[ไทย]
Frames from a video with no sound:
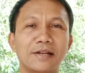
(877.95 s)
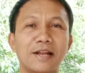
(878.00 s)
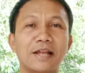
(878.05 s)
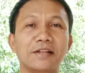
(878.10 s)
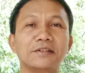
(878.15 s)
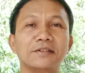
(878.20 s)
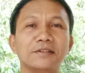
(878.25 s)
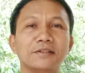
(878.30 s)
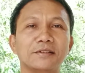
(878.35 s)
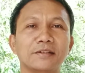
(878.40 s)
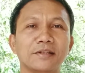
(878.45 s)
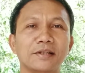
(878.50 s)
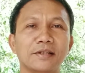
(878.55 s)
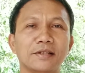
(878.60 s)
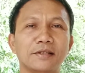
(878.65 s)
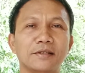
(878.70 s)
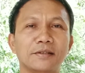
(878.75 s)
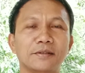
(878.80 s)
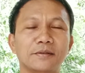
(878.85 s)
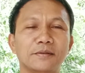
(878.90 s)
น่าทึ่งใน
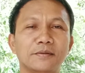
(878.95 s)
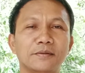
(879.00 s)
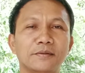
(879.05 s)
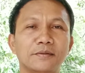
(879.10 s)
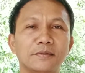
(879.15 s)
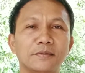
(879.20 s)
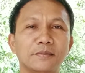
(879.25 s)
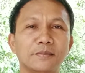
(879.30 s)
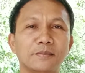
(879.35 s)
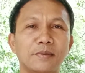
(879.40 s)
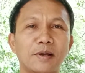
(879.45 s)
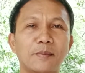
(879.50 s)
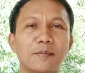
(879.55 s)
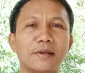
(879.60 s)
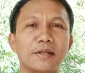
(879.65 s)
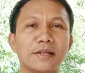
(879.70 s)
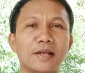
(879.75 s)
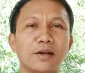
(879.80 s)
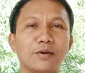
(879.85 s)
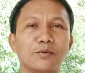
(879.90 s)
ระ
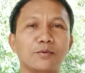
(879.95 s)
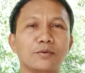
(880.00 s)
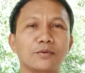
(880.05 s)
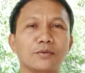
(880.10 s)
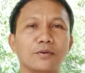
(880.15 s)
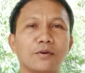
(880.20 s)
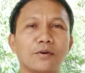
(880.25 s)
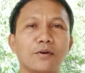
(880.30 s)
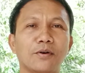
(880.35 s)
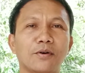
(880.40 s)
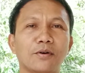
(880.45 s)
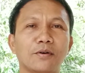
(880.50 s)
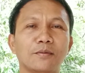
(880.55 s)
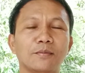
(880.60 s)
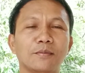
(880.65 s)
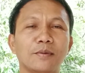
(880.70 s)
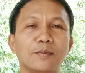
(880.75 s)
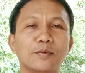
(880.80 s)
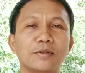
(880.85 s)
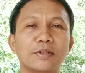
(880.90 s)
ปัญญาปูนของ
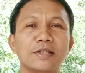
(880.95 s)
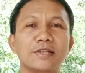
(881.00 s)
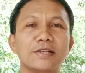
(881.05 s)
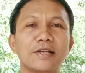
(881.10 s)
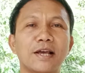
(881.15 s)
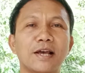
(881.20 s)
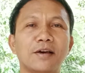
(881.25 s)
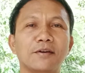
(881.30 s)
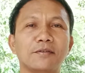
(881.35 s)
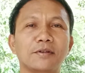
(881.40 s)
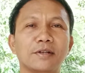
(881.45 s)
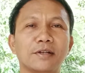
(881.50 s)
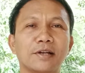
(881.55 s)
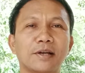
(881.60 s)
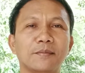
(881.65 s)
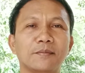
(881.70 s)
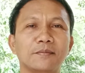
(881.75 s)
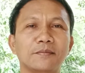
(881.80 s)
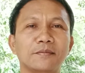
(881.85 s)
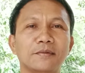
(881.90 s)
พทะเจ้านะ
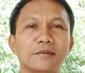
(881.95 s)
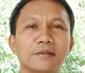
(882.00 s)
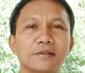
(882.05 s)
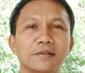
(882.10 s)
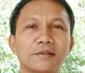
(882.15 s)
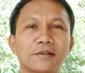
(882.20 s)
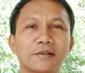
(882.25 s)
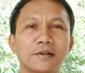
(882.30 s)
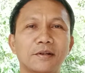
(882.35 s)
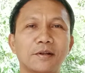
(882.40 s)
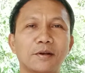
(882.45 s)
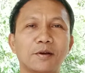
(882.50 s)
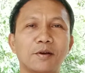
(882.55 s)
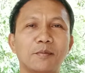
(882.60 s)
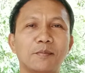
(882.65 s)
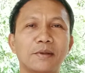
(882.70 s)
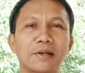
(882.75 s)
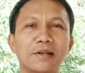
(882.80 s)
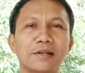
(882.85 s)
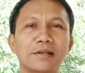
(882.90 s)
ครับ แล้ว
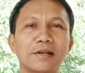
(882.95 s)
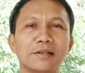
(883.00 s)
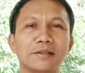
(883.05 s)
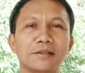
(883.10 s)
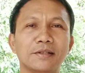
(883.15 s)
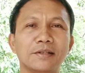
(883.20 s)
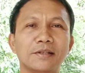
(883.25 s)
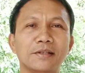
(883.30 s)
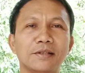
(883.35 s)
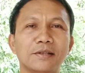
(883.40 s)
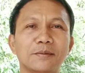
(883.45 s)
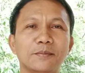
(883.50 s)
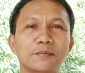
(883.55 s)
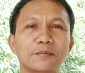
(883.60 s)
ก็เป็นเรื่องที่